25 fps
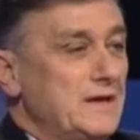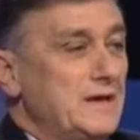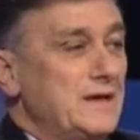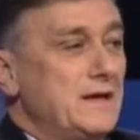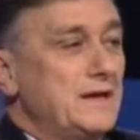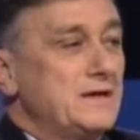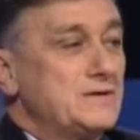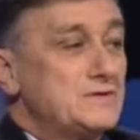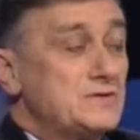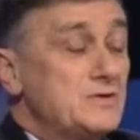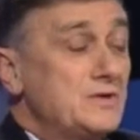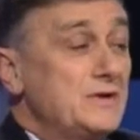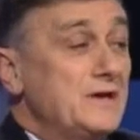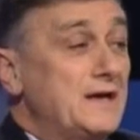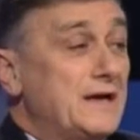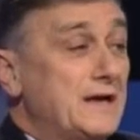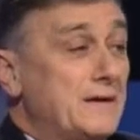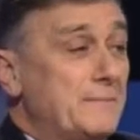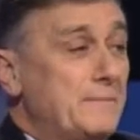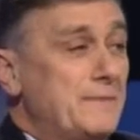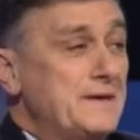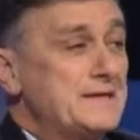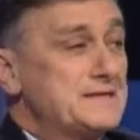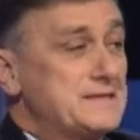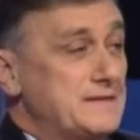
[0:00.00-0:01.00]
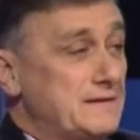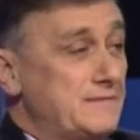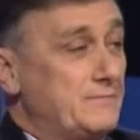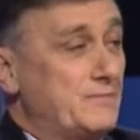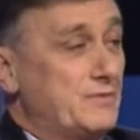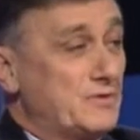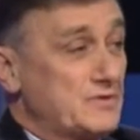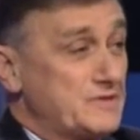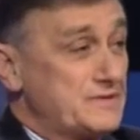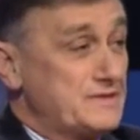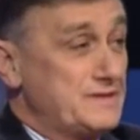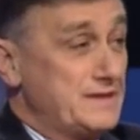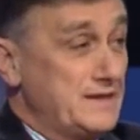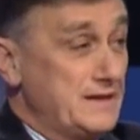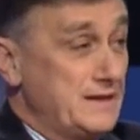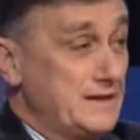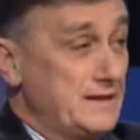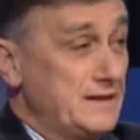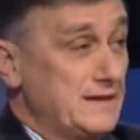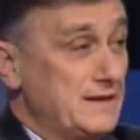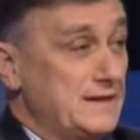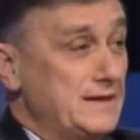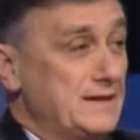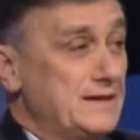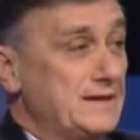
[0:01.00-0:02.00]
son incapaces por sí
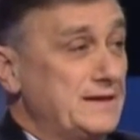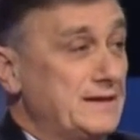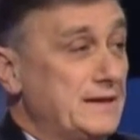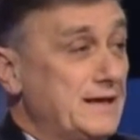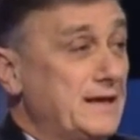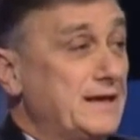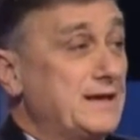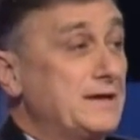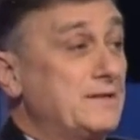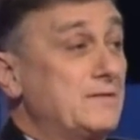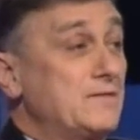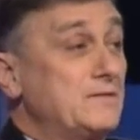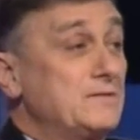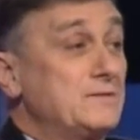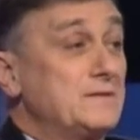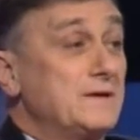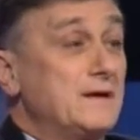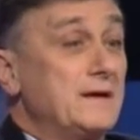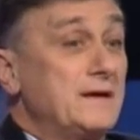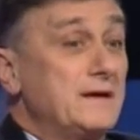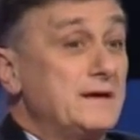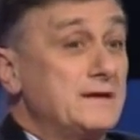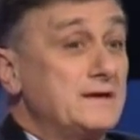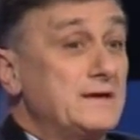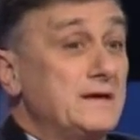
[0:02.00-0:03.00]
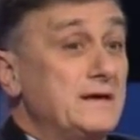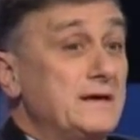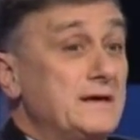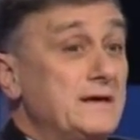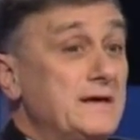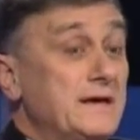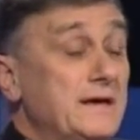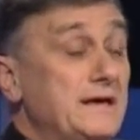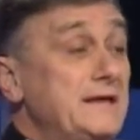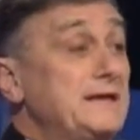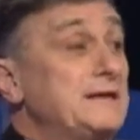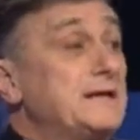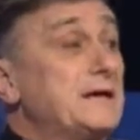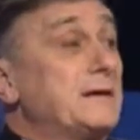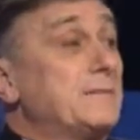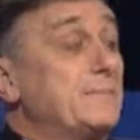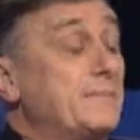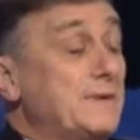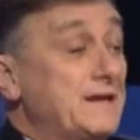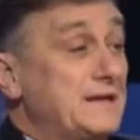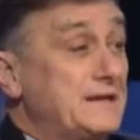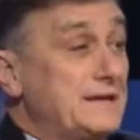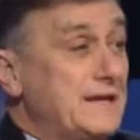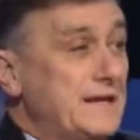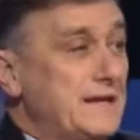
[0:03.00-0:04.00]
eh, de
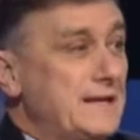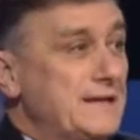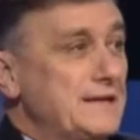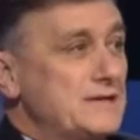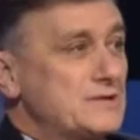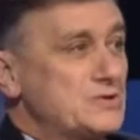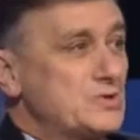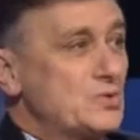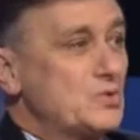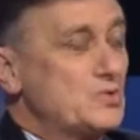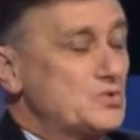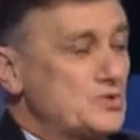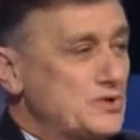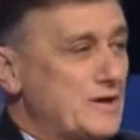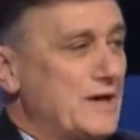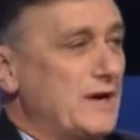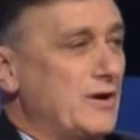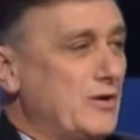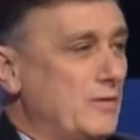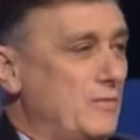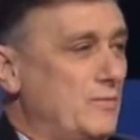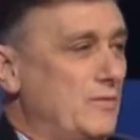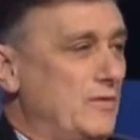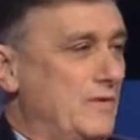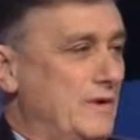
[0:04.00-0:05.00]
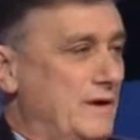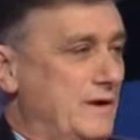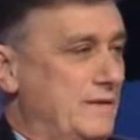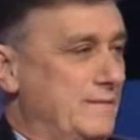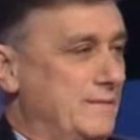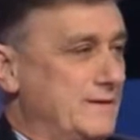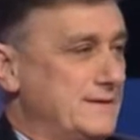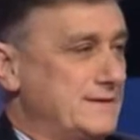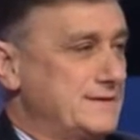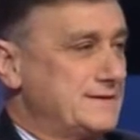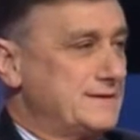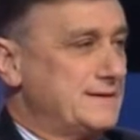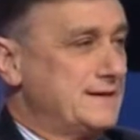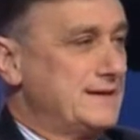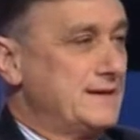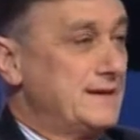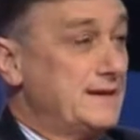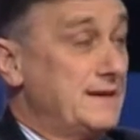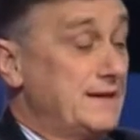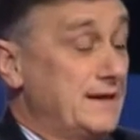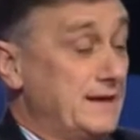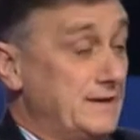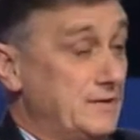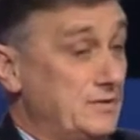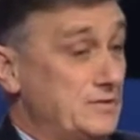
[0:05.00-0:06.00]
interpretar y de solucionar los problemas.
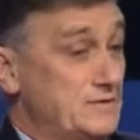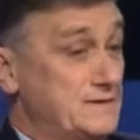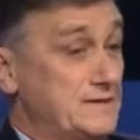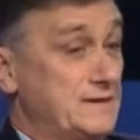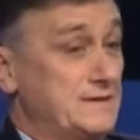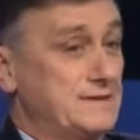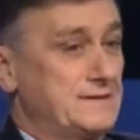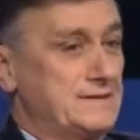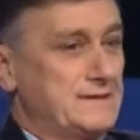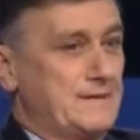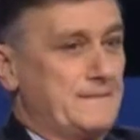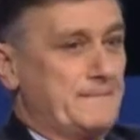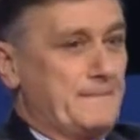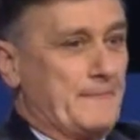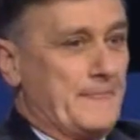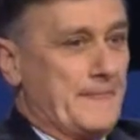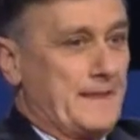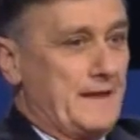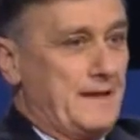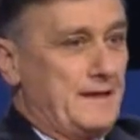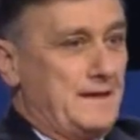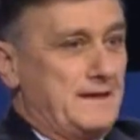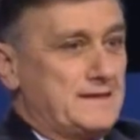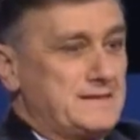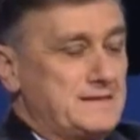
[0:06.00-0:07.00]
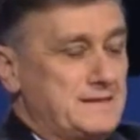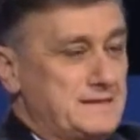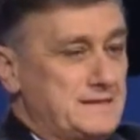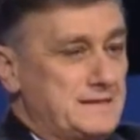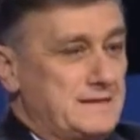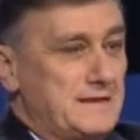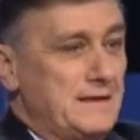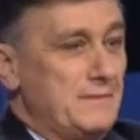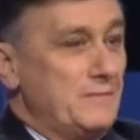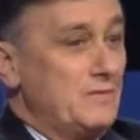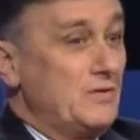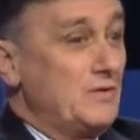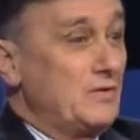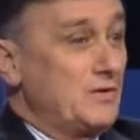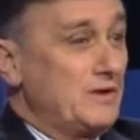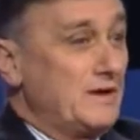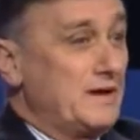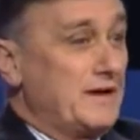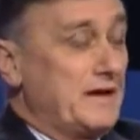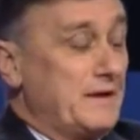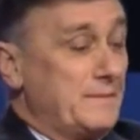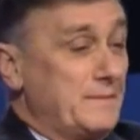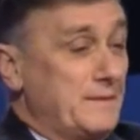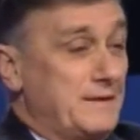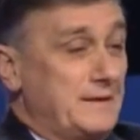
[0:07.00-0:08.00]
Entonces, necesitamos
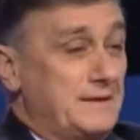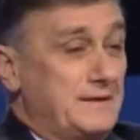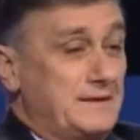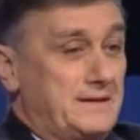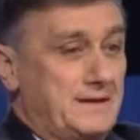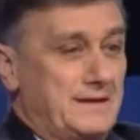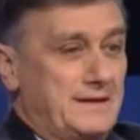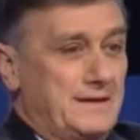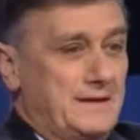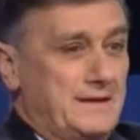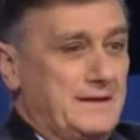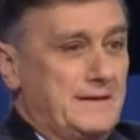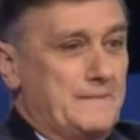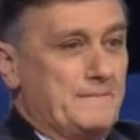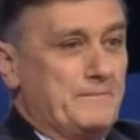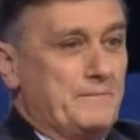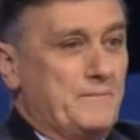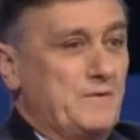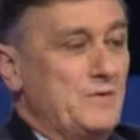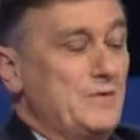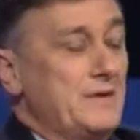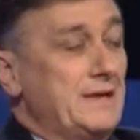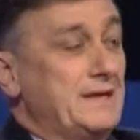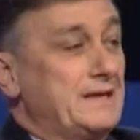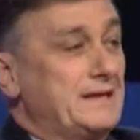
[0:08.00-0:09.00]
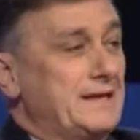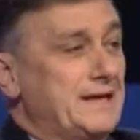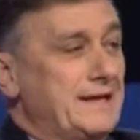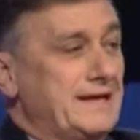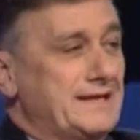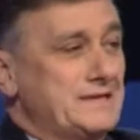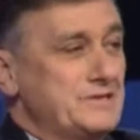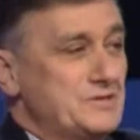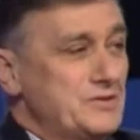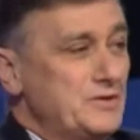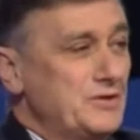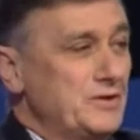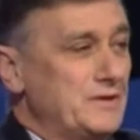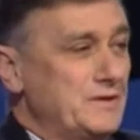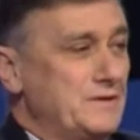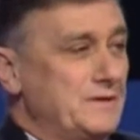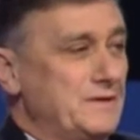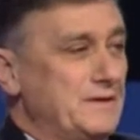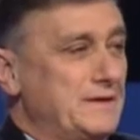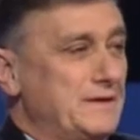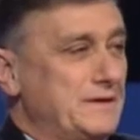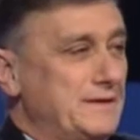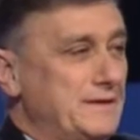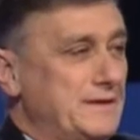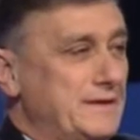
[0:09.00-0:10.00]
lógicamente de una integración
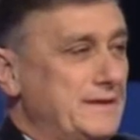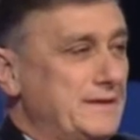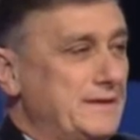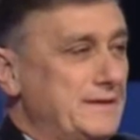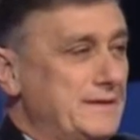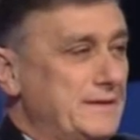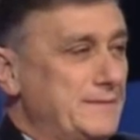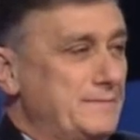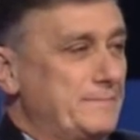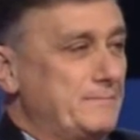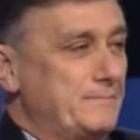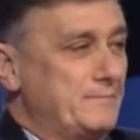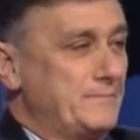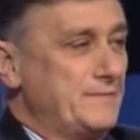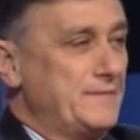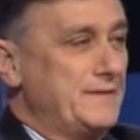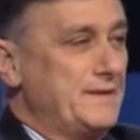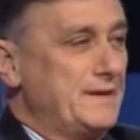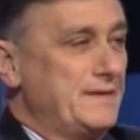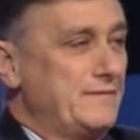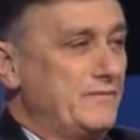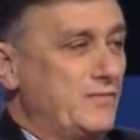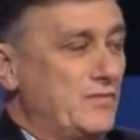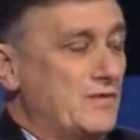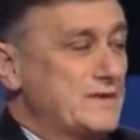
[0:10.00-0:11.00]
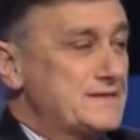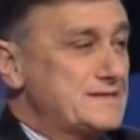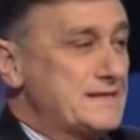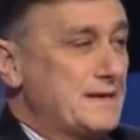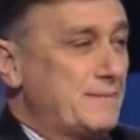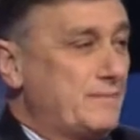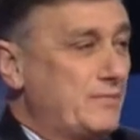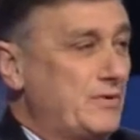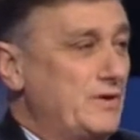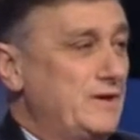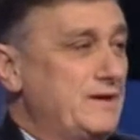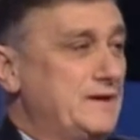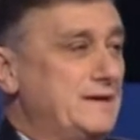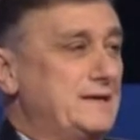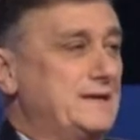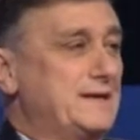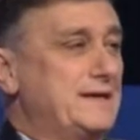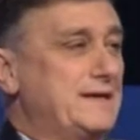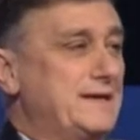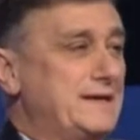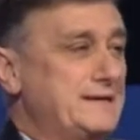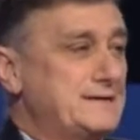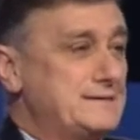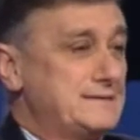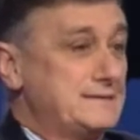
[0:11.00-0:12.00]
de, fuerzas
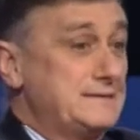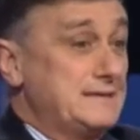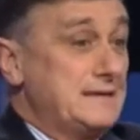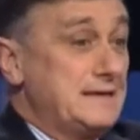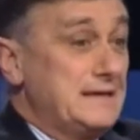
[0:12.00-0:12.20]
políticas